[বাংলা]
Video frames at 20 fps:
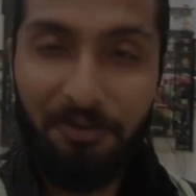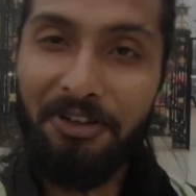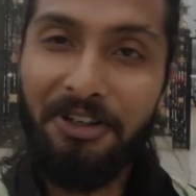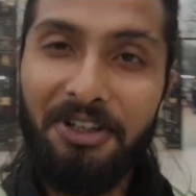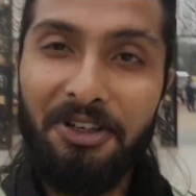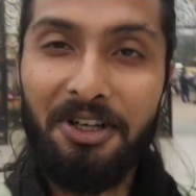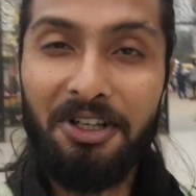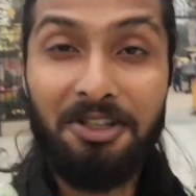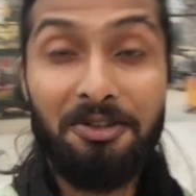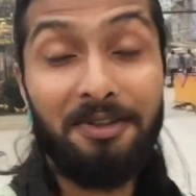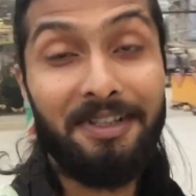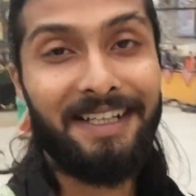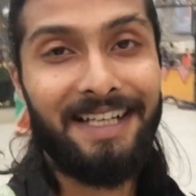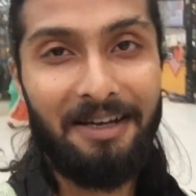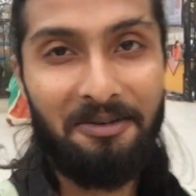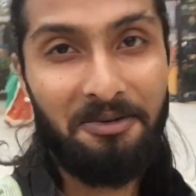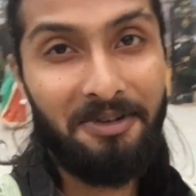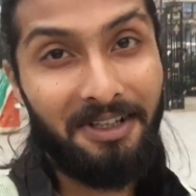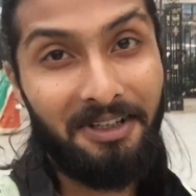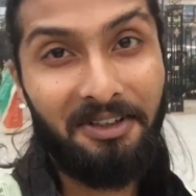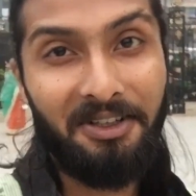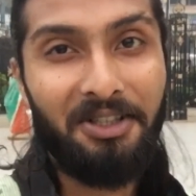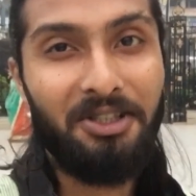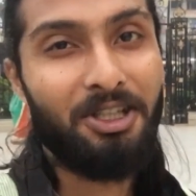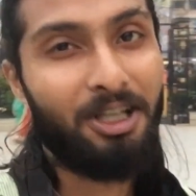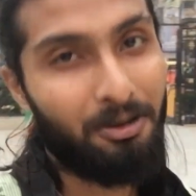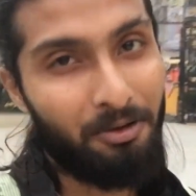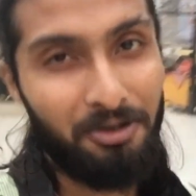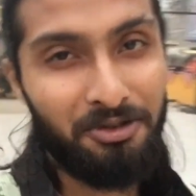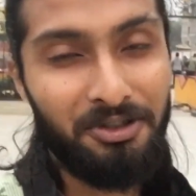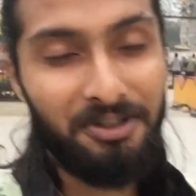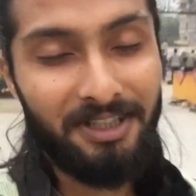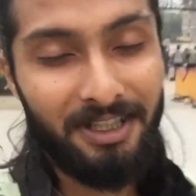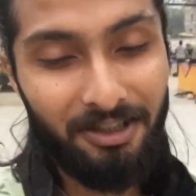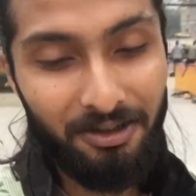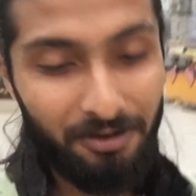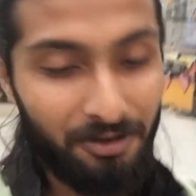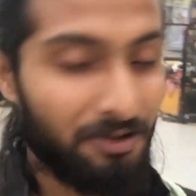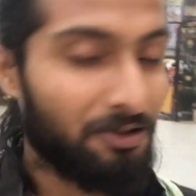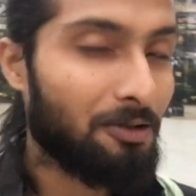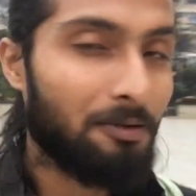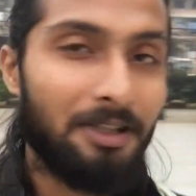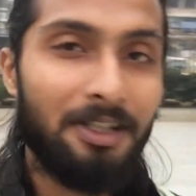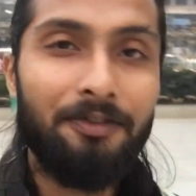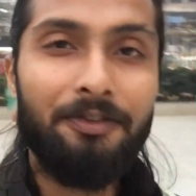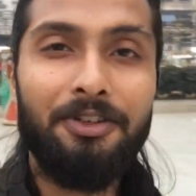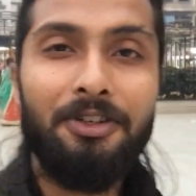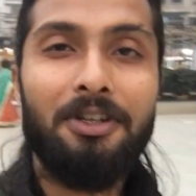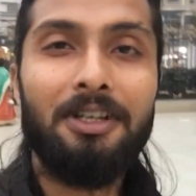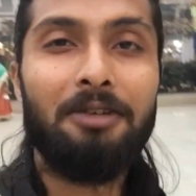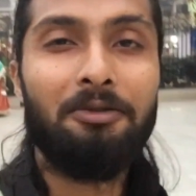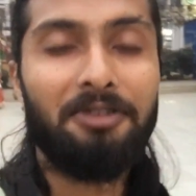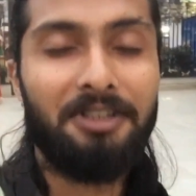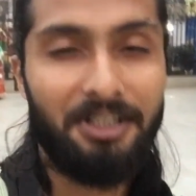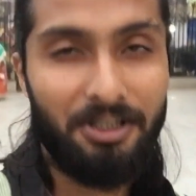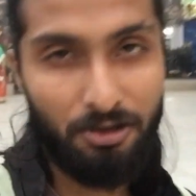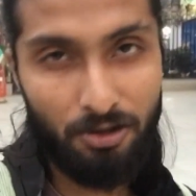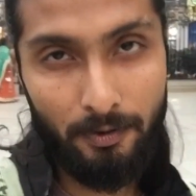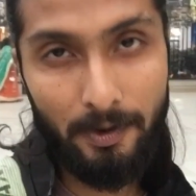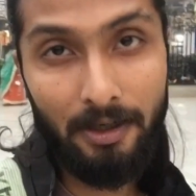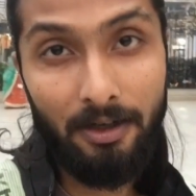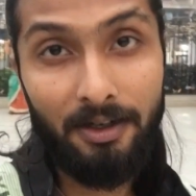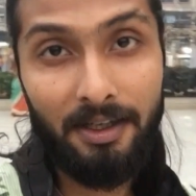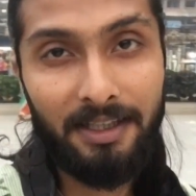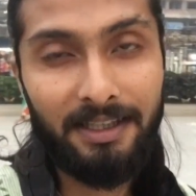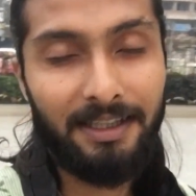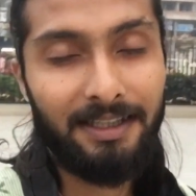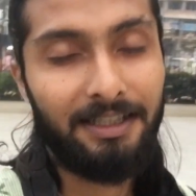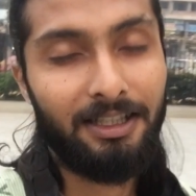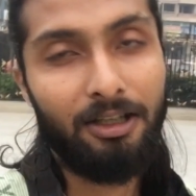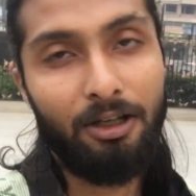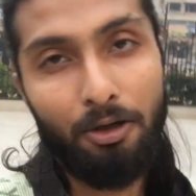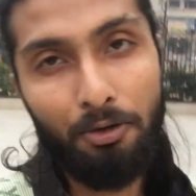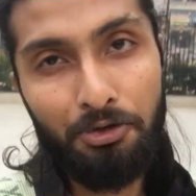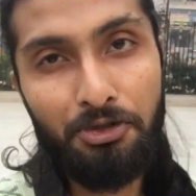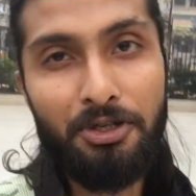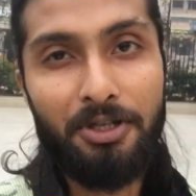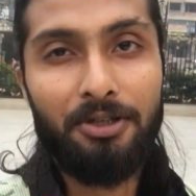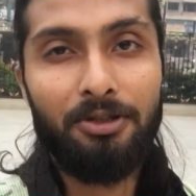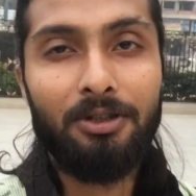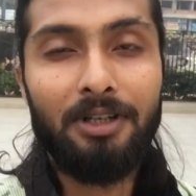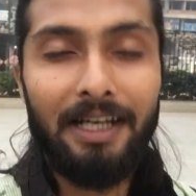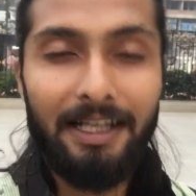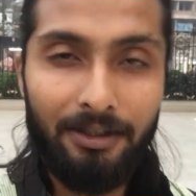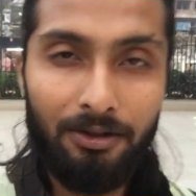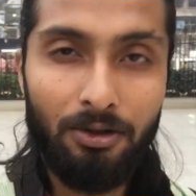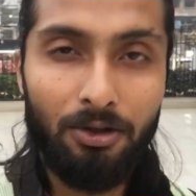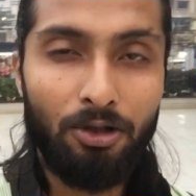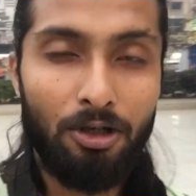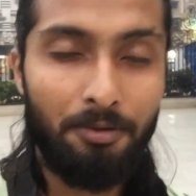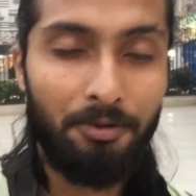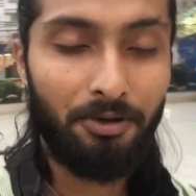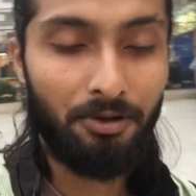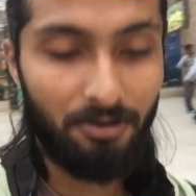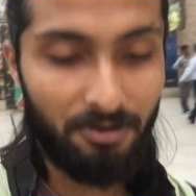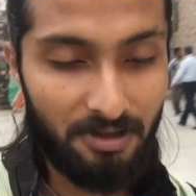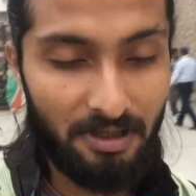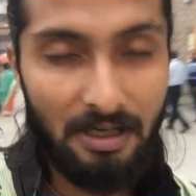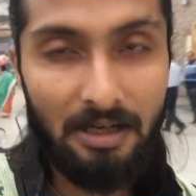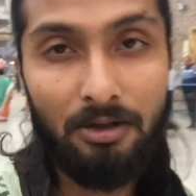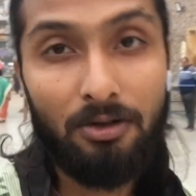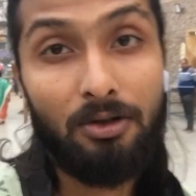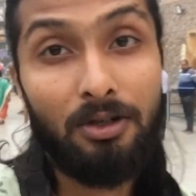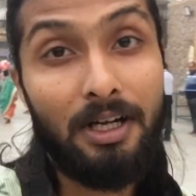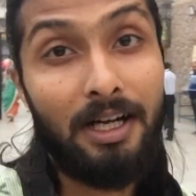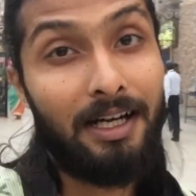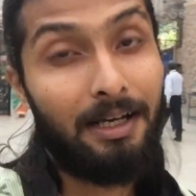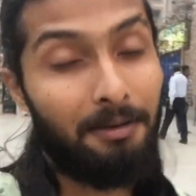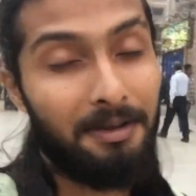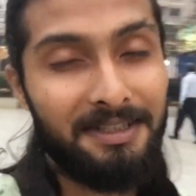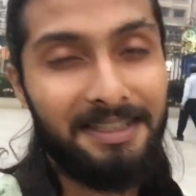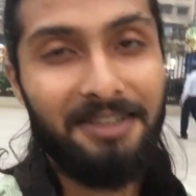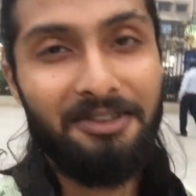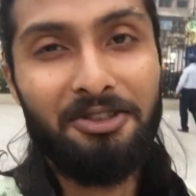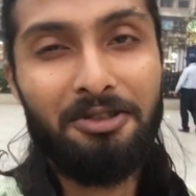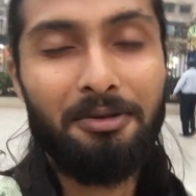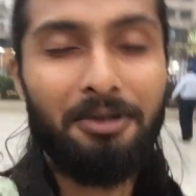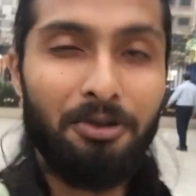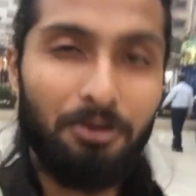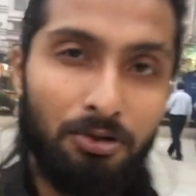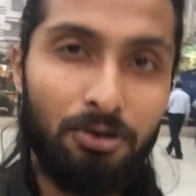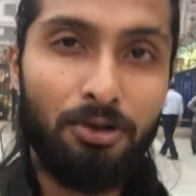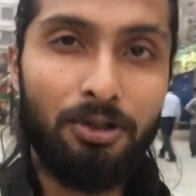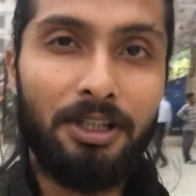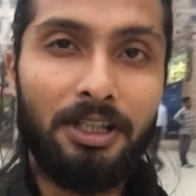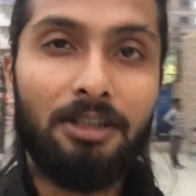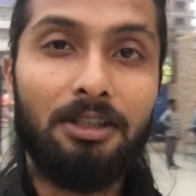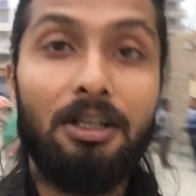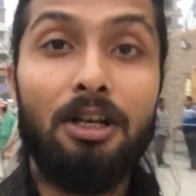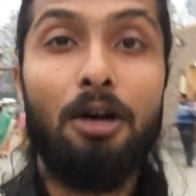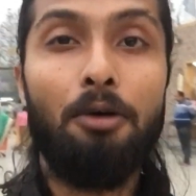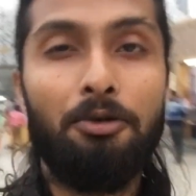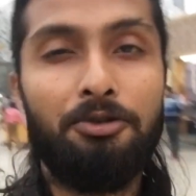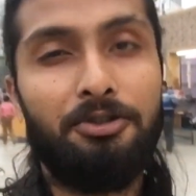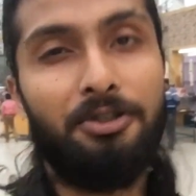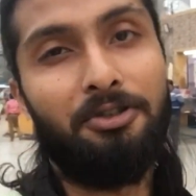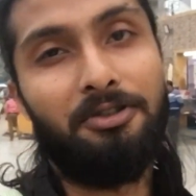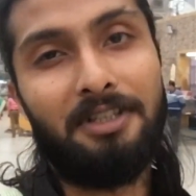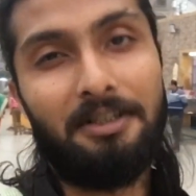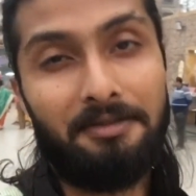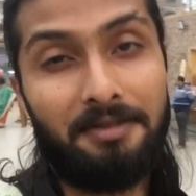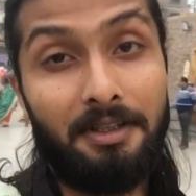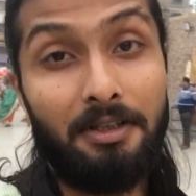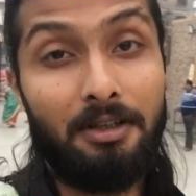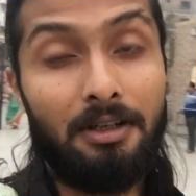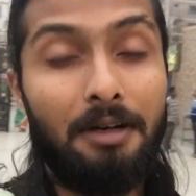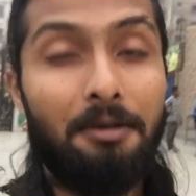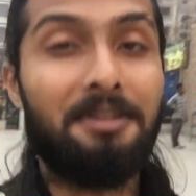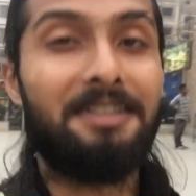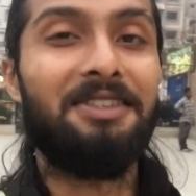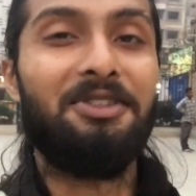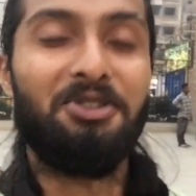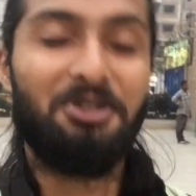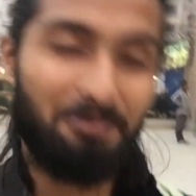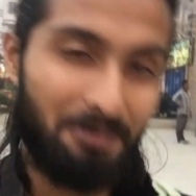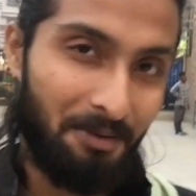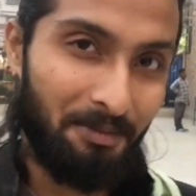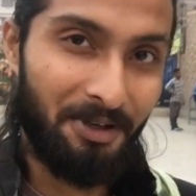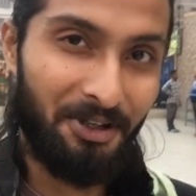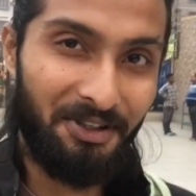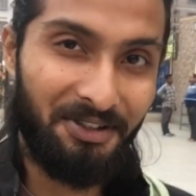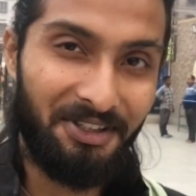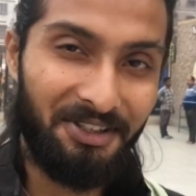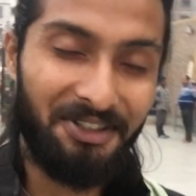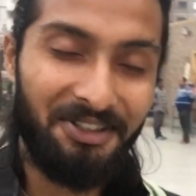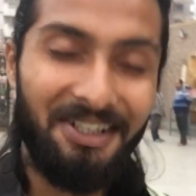ভিডিওটা তোমাদের কেমন লাগলো কিন্তু অবশ্যই জানো যদি তোমাদের ভিডিওটার মধ্যে কিছু ভালো লাগে থাকে তাহলে অবশ্যই কিন্তু লাইক করো কমেন্ট করো শেয়ার করো আর আমার চ্যানেল তোমরা নতুন হয়ে থাকে তাহলে অবশ্যই সাবস্ক্রাইব করো আমার চ্যানেল তুমি মেম্বার হয়ে